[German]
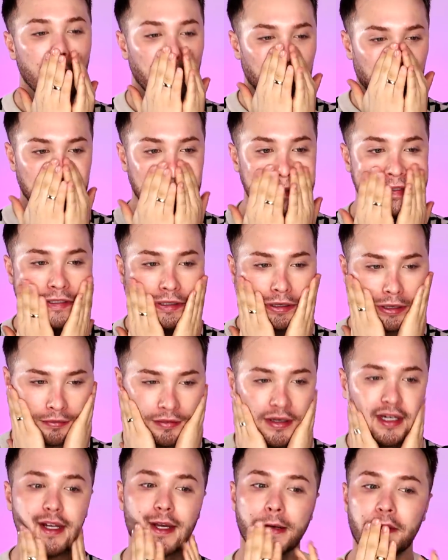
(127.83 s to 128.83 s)
Und äh,
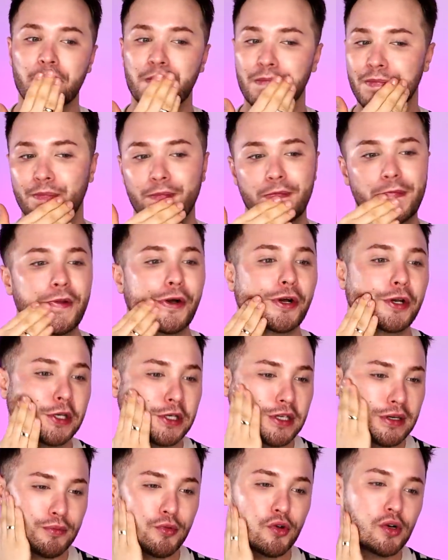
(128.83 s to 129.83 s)
wenn ihr noch
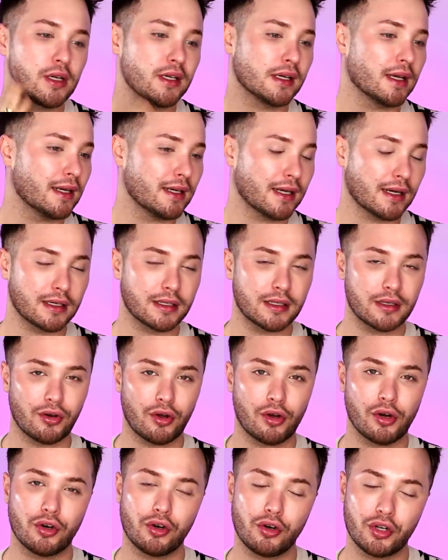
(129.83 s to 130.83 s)
nicht die Möglichkeit habt, in
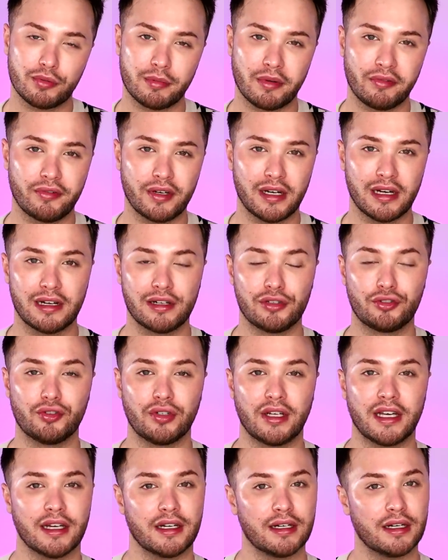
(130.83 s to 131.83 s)
eure Rossmann-Filiale zu
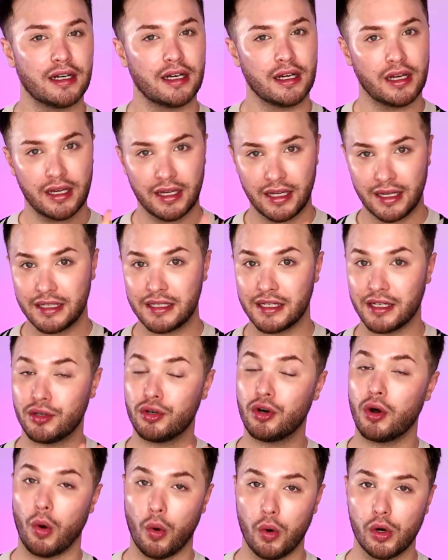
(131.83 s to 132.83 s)
gehen, geht
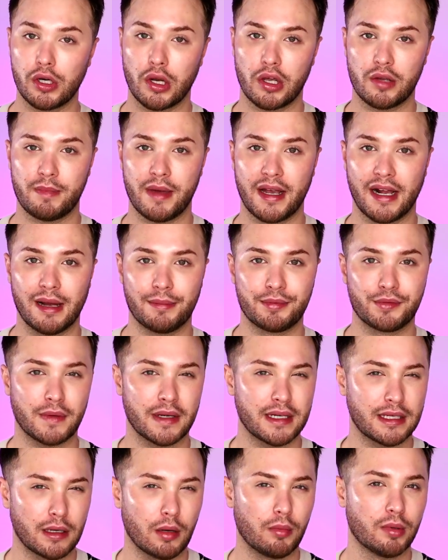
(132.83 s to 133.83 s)
hin, holt euch Backups,
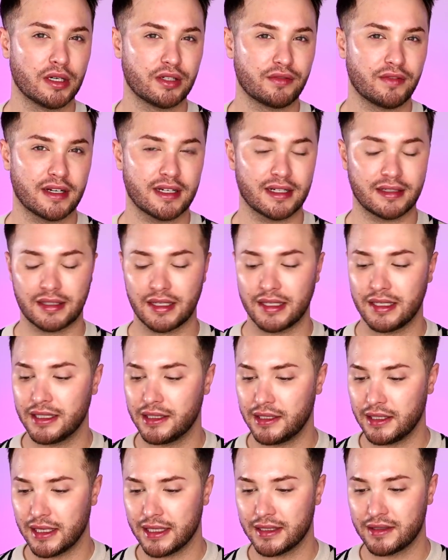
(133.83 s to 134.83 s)
weil ich glaube, das war
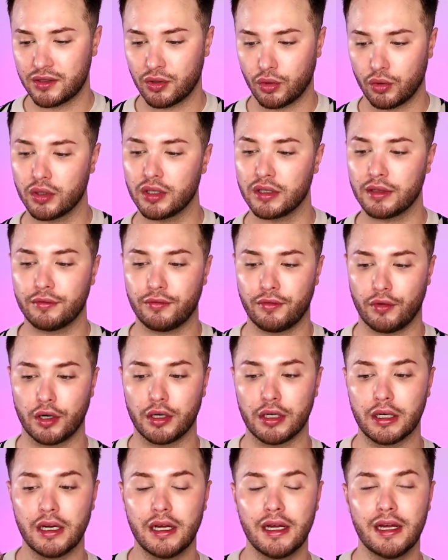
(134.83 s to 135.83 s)
tatsächlich die letzte Runde
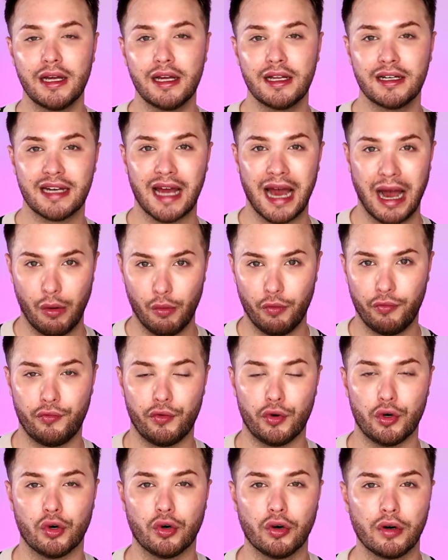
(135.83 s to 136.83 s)
von der
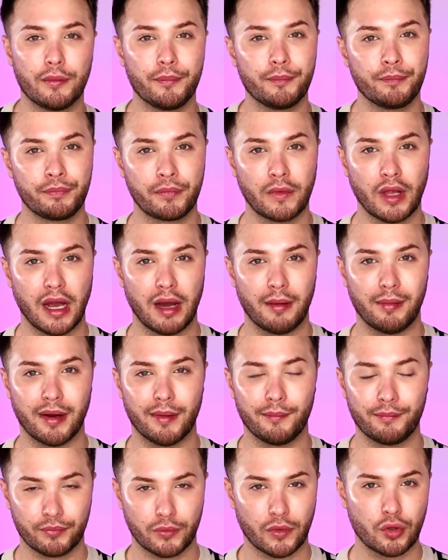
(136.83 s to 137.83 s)
Auffüllung.
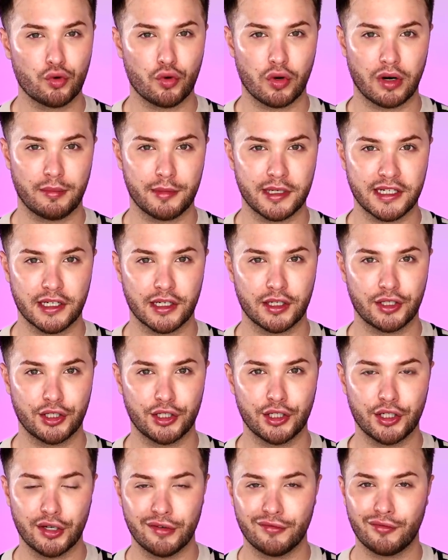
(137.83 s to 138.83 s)
Aber nur damit ihr
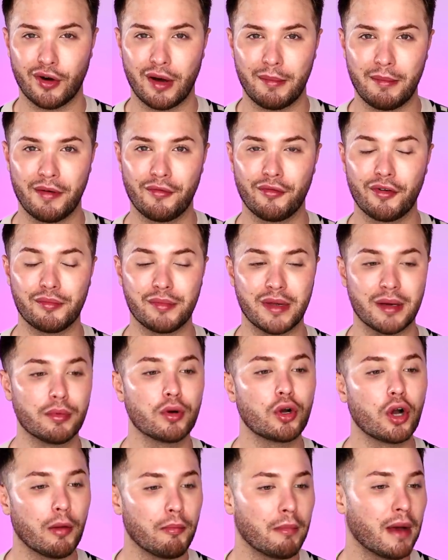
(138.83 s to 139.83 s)
die Info einmal von mir
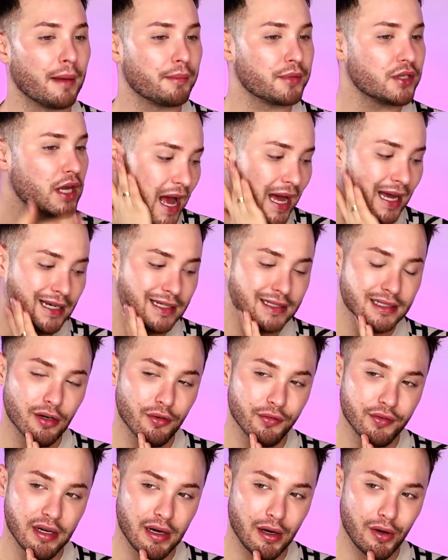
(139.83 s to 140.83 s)
bekommen habt. Alles
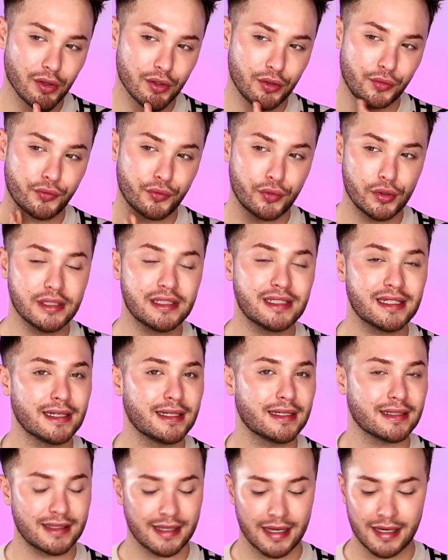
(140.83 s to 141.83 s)
auf der Haut fühlt
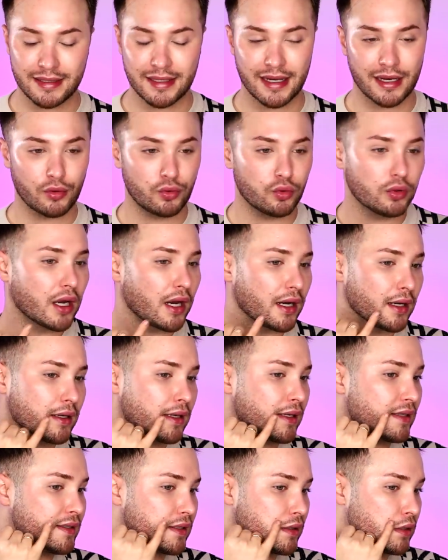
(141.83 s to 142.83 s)
sich sehr, sehr gut an.
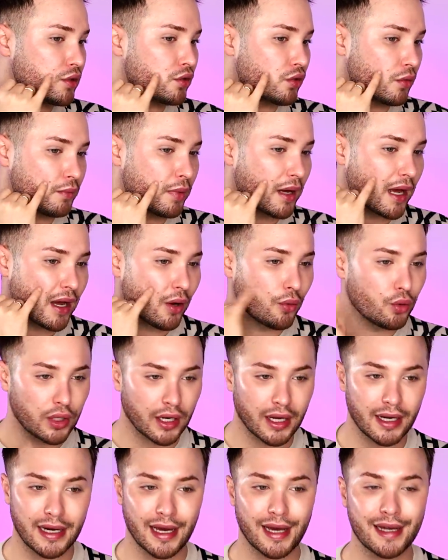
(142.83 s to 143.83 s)
Jetzt seht ihr so ein paar
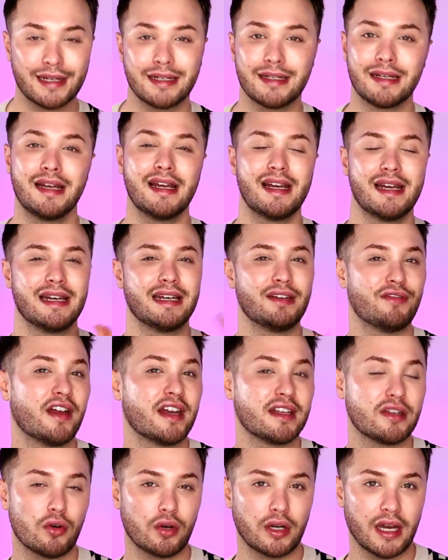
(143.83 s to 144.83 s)
Unreinheiten. Die
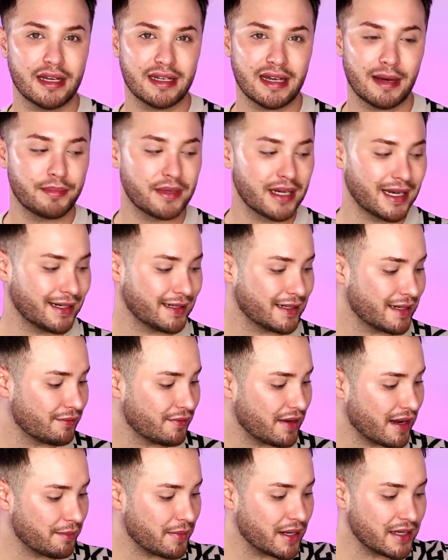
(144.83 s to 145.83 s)
werde ich auch gleich abdecken, denn
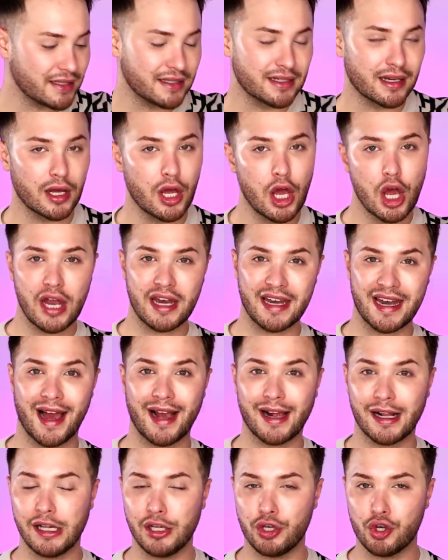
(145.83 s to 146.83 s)
wir haben ja diese
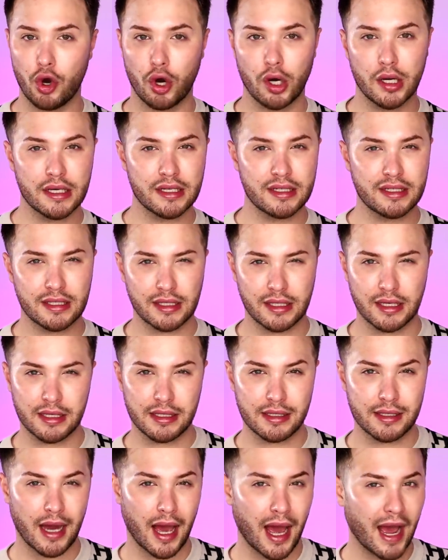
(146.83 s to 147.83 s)
nagelneue
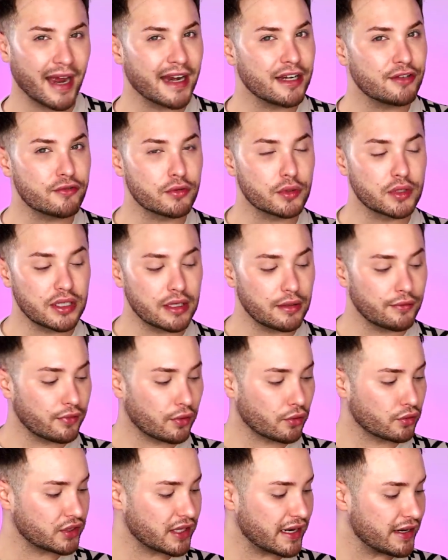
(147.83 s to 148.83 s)
Skin Hydro Tint
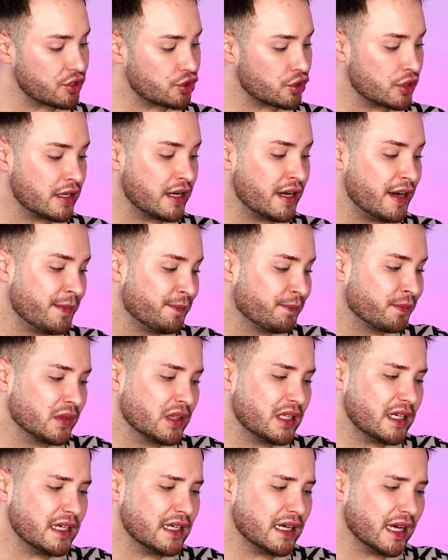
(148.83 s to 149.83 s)
Foundation
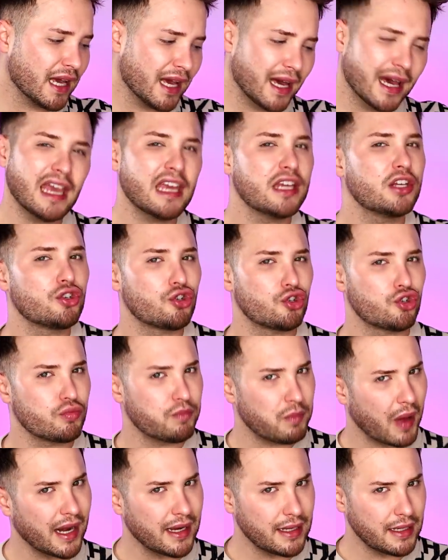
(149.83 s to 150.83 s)
die recht
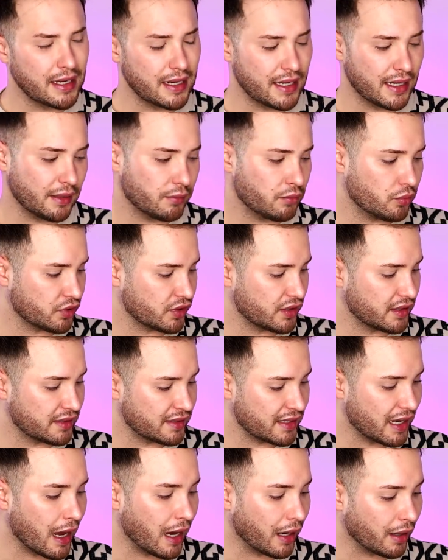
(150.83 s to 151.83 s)
spannend klingt, muss ich
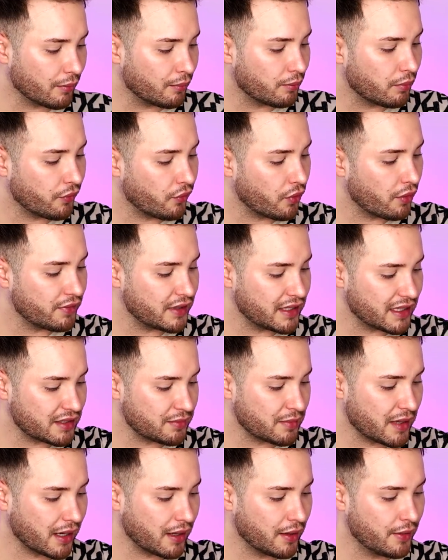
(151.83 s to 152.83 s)
sagen. Bevor wir
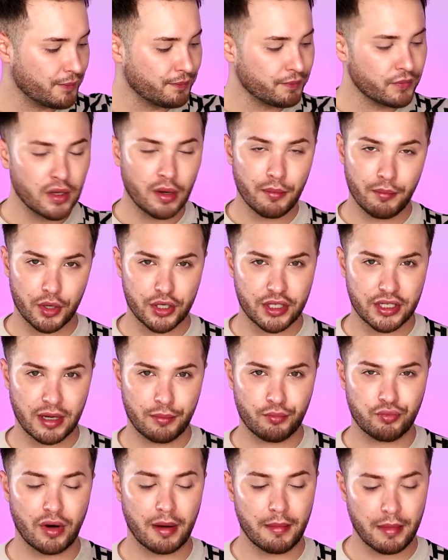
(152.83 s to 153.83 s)
das machen, möchte ich
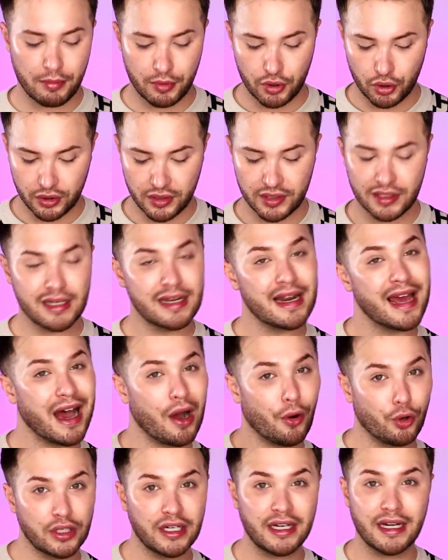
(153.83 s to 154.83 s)
einen Primer benutzen.
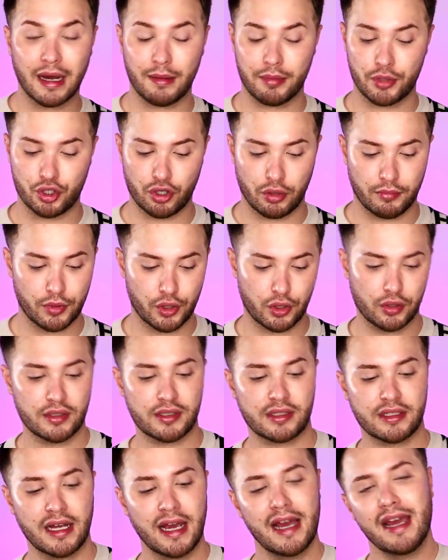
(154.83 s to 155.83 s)
Auch den habe ich schon
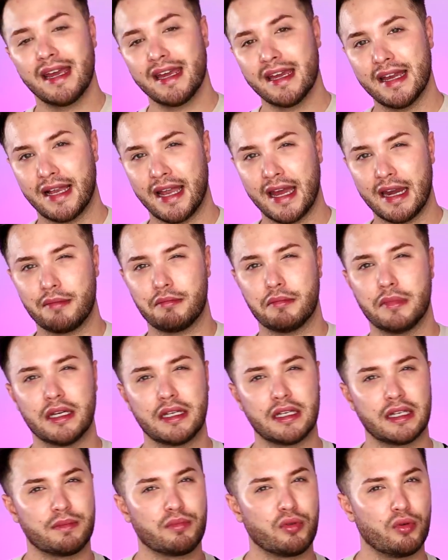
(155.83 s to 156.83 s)
benutzt. Ihr kennt
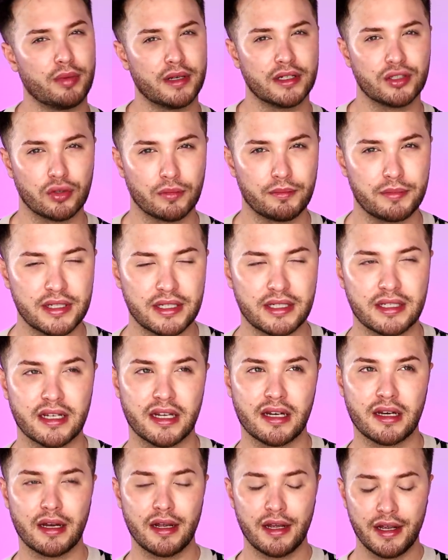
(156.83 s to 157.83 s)
mich, ich probiere so ein
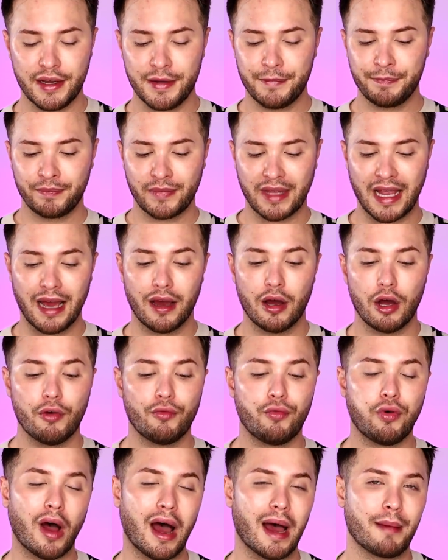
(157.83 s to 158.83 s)
bisschen ja,
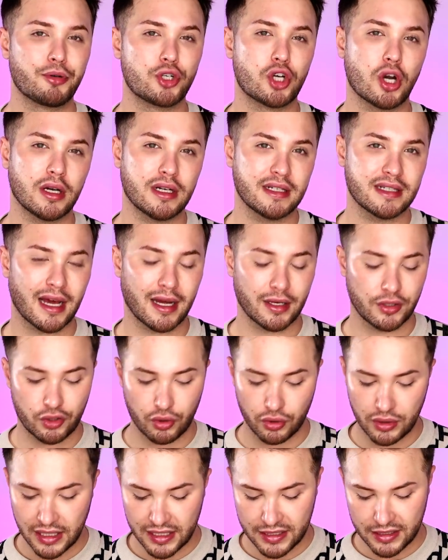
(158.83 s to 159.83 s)
vorab schon die Sachen
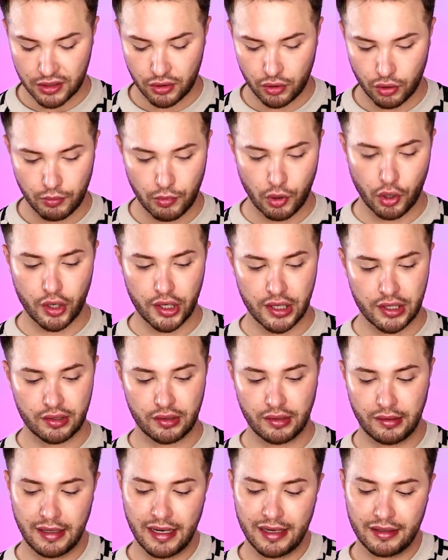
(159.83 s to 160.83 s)
zu testen, um euch
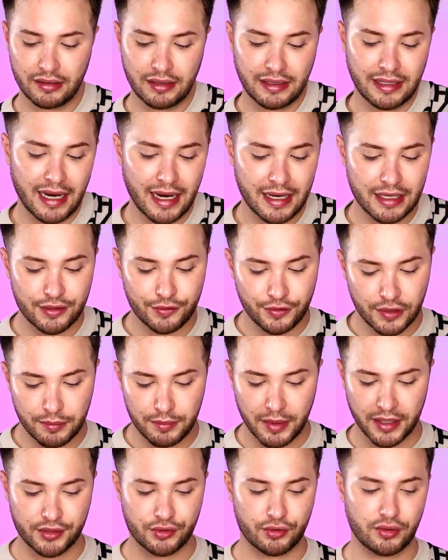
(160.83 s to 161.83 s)
ja, ein kleines
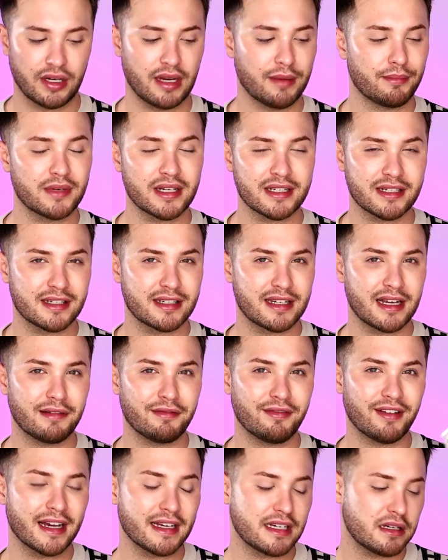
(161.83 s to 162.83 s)
Feedback zu geben. Das ist
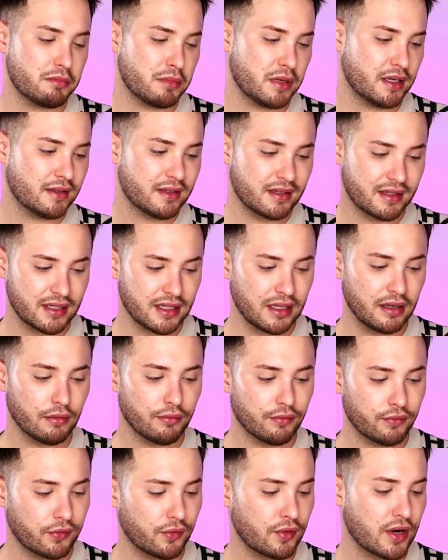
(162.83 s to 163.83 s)
der Vitamin C
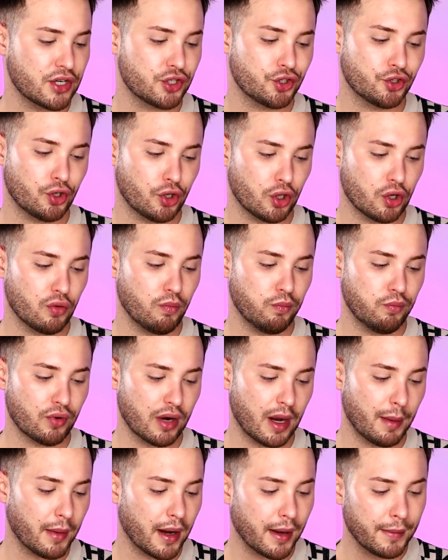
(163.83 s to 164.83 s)
Fresh Glow
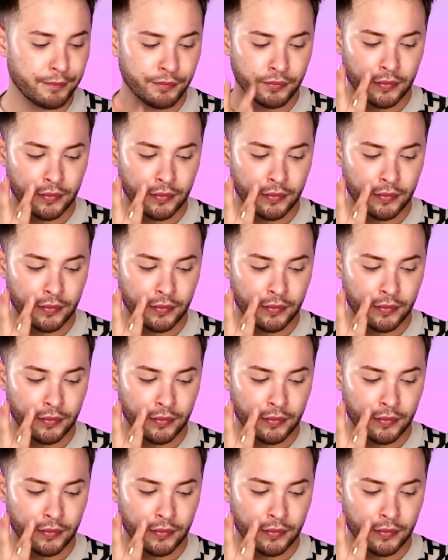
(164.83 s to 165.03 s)
Primer.